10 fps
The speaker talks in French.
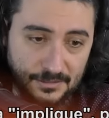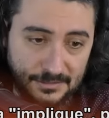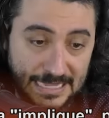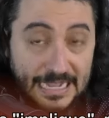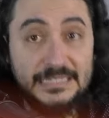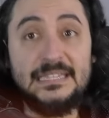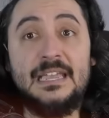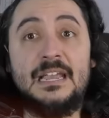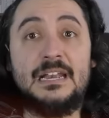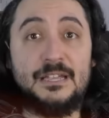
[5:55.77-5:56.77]

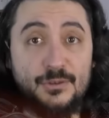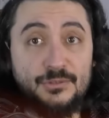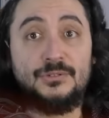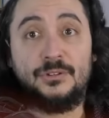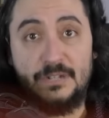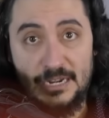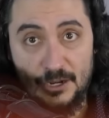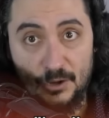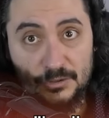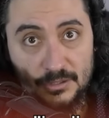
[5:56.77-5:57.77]
d'arrêter la culture de la
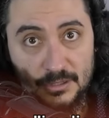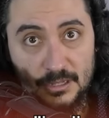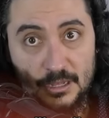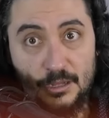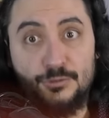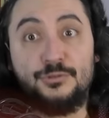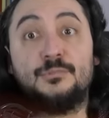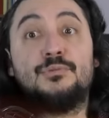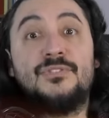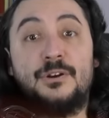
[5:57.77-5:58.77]
glande, de ne
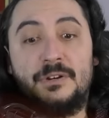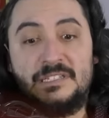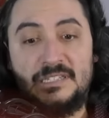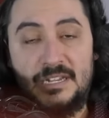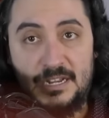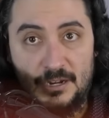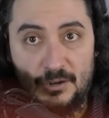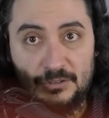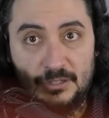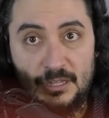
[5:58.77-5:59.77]
plus valoriser la
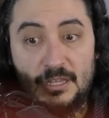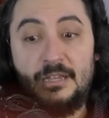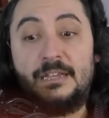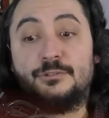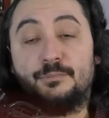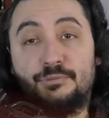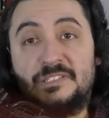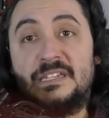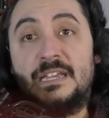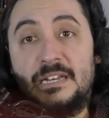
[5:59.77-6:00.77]
glande et de
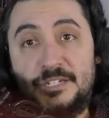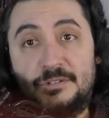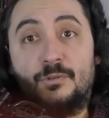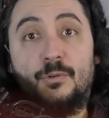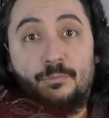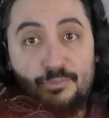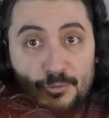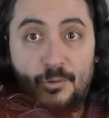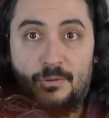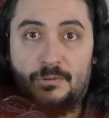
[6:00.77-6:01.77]
pousser les gens au
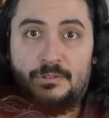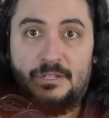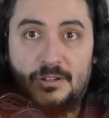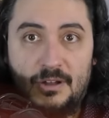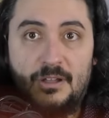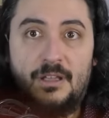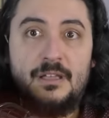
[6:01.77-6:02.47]
boulot. D'accord